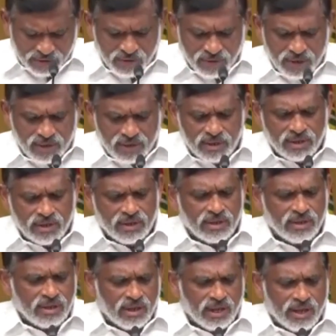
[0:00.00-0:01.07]
చేస్తా ఉన్నా
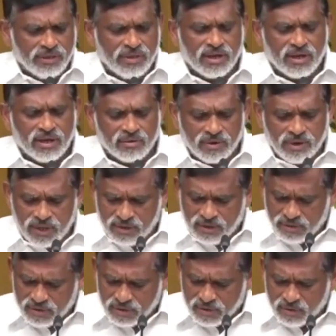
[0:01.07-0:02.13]
అంతేకాకుండా
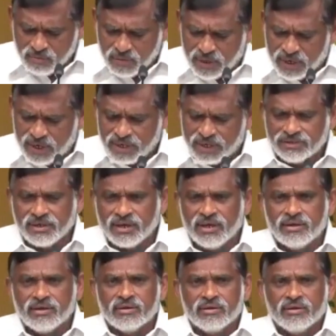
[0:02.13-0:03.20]
పిల్లలకిచ్చే
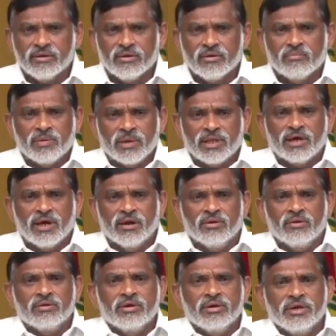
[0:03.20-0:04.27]

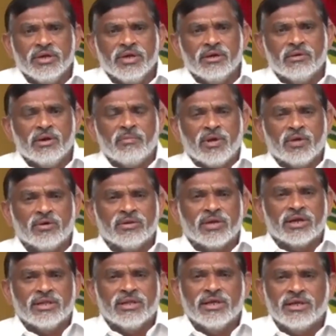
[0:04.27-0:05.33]
పథకాలు ఇటీవల పదవ
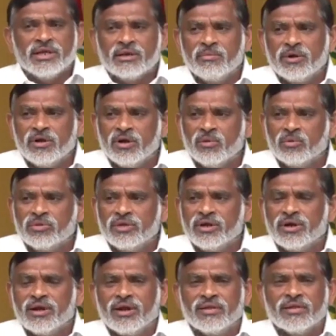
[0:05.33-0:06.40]
తరగతి ఇంటర్మీడియట్లో
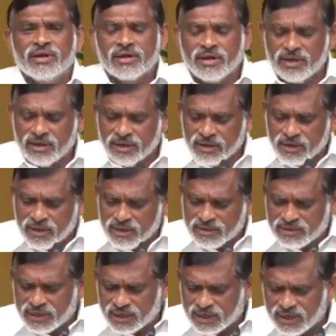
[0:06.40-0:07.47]
ఉత్తీర్ణులందరికీ
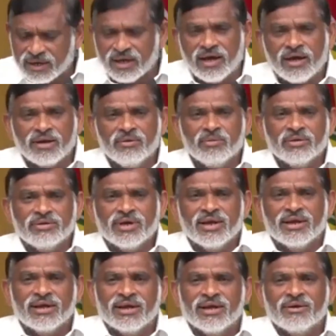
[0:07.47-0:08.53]
జగనన్న
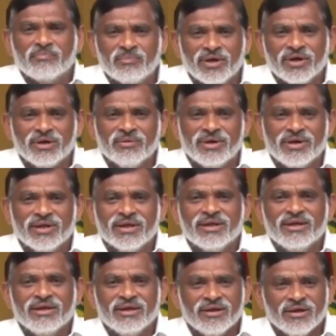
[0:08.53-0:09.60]
ఆర్నిముత్యాలుగా పేరు పెట్టి
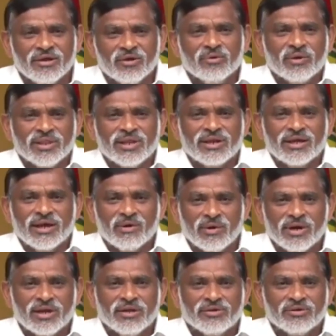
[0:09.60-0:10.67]
నువ్వు అందరికీ
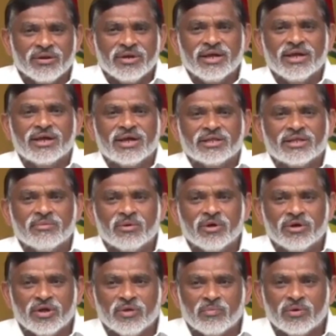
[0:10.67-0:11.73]
అవార్డులు ఇచ్చావు అంటే
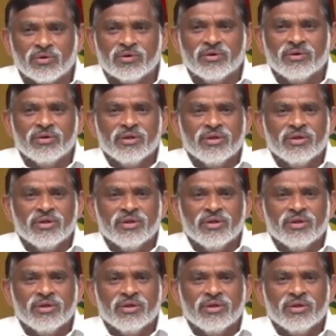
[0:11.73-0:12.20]
గతంలో ఎప్పుడు